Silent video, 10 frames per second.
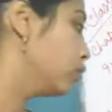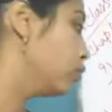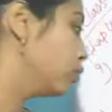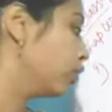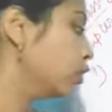
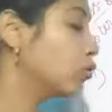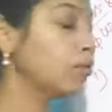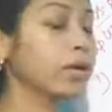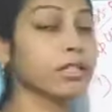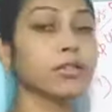এগুলো
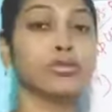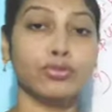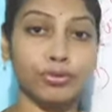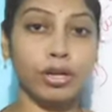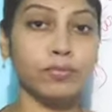দীর্ঘমেয়াদি হলো
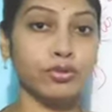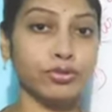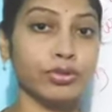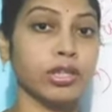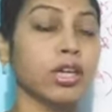সোনা
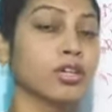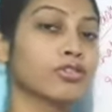মুসুরি